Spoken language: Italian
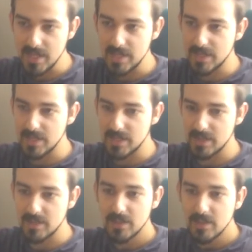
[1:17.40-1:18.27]

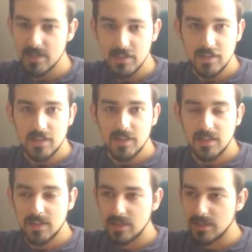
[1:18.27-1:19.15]
e,
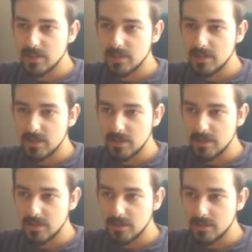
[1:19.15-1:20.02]

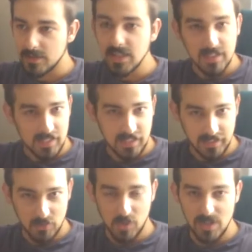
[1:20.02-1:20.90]
e dal
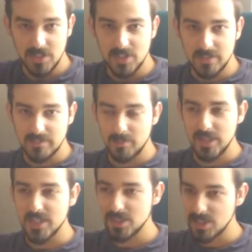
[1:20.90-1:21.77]
trailer di Wally si vedeva
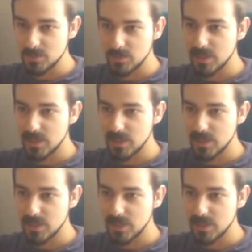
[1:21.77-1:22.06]
benissimo